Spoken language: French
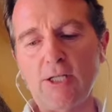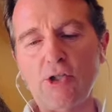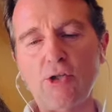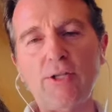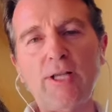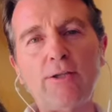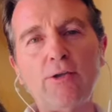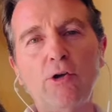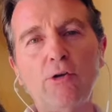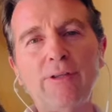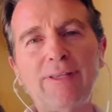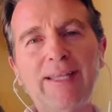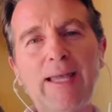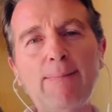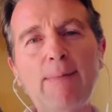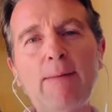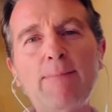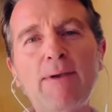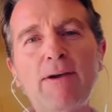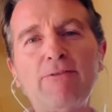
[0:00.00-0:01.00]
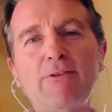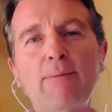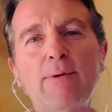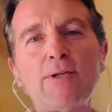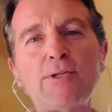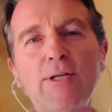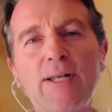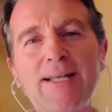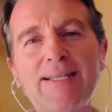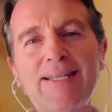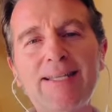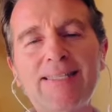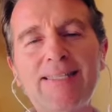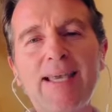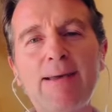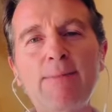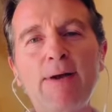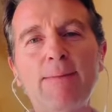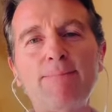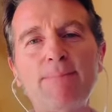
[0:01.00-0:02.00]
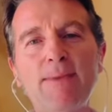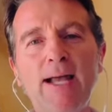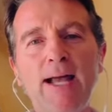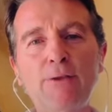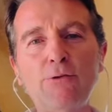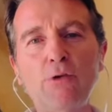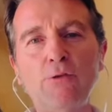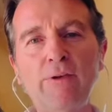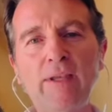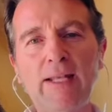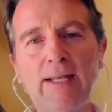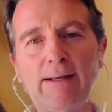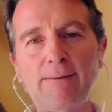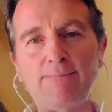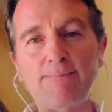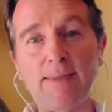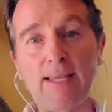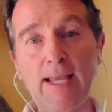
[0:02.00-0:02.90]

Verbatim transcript: J'en attends une très belle performance dans la 7ème à Deauville.